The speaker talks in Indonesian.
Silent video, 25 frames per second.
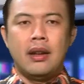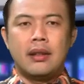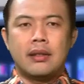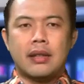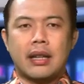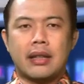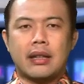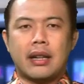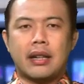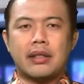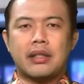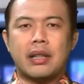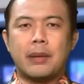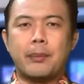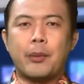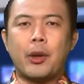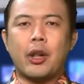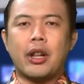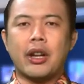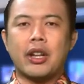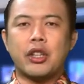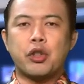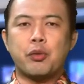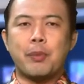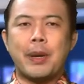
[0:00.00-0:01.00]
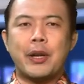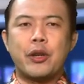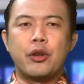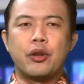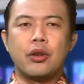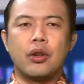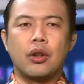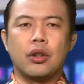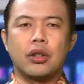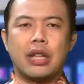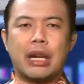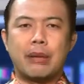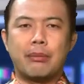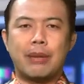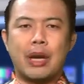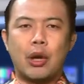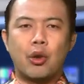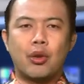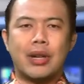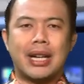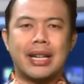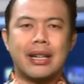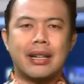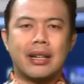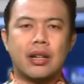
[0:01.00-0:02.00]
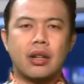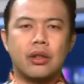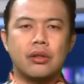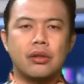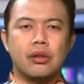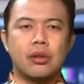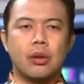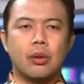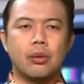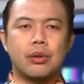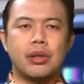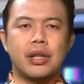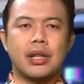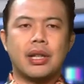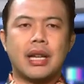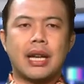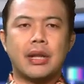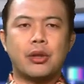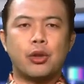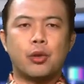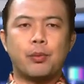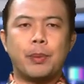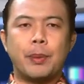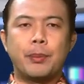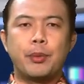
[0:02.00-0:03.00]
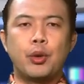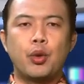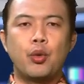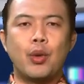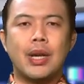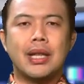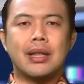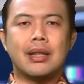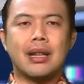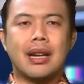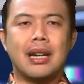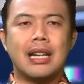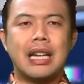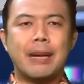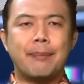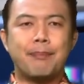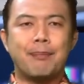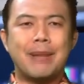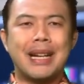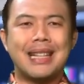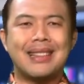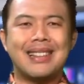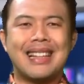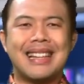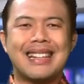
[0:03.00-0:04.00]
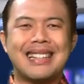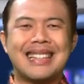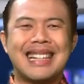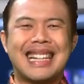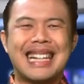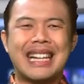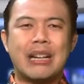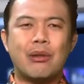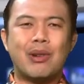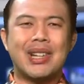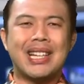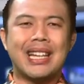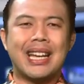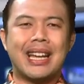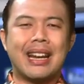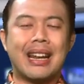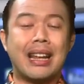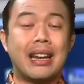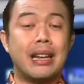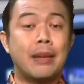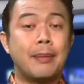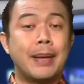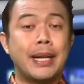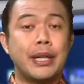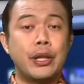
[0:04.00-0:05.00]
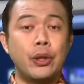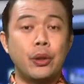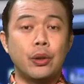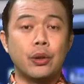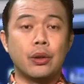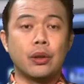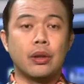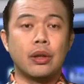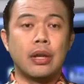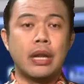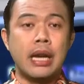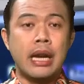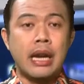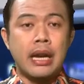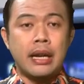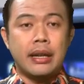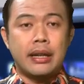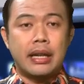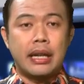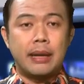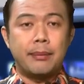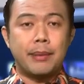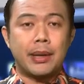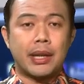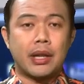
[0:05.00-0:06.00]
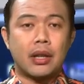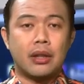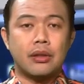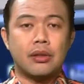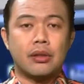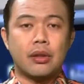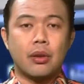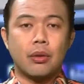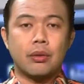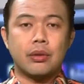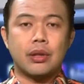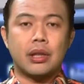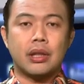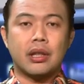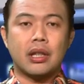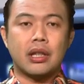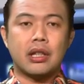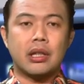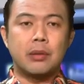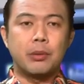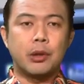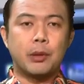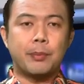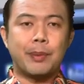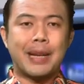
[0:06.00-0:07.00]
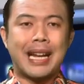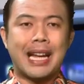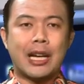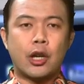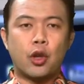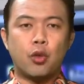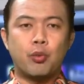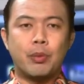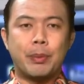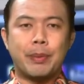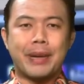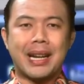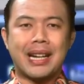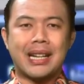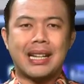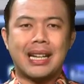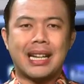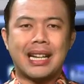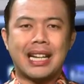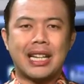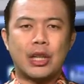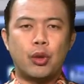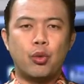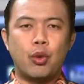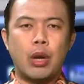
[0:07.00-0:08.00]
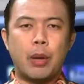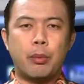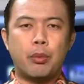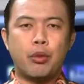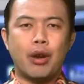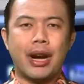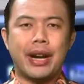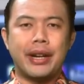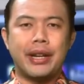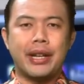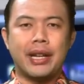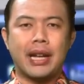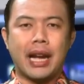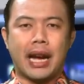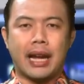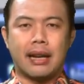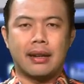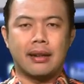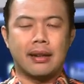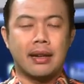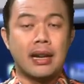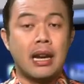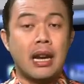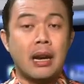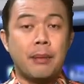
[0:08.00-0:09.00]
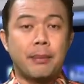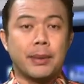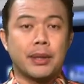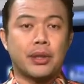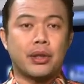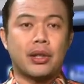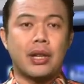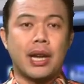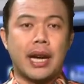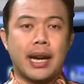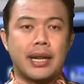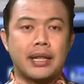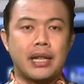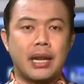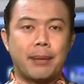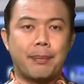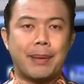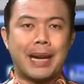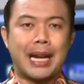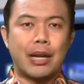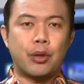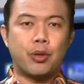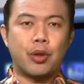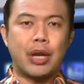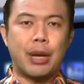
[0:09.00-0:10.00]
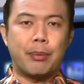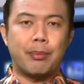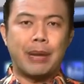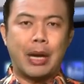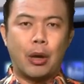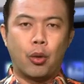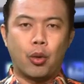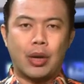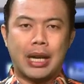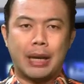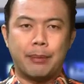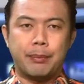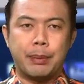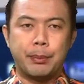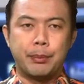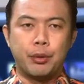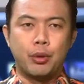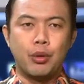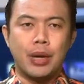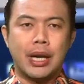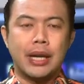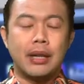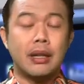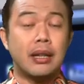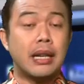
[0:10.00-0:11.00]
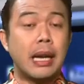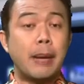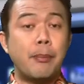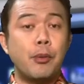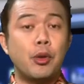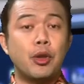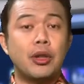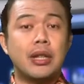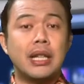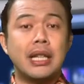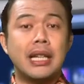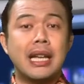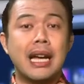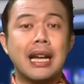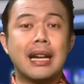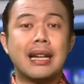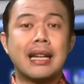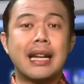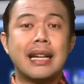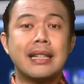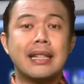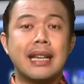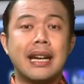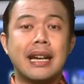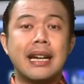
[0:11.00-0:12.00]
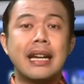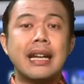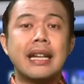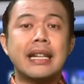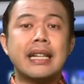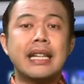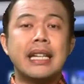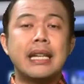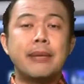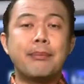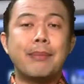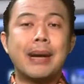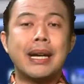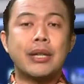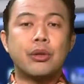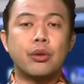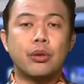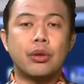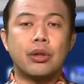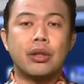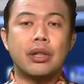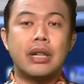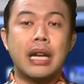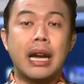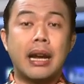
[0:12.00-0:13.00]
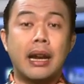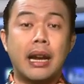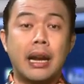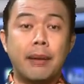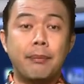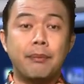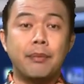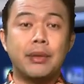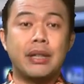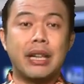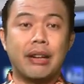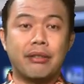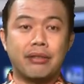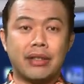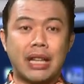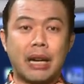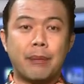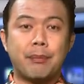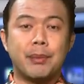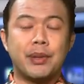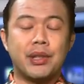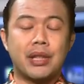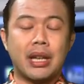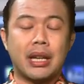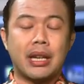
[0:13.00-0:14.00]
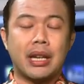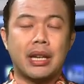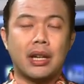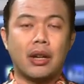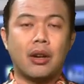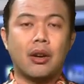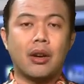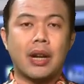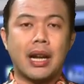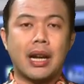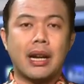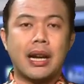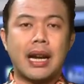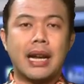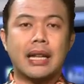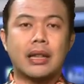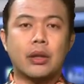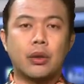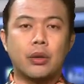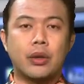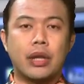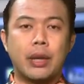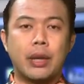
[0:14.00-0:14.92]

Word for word: Satreskrim Polres Madiun Kota melakukan rekonstruksi kasus pembunuhan terhadap mantan karyawan RRI Madiun. Dalam rekonstruksi tersebut pelaku memperagakan 20 adegan. Meski hanya pelaku yang melakukan pembunuhan, namun tiga rekannya kini masuk dalam daftar pencarian orang atau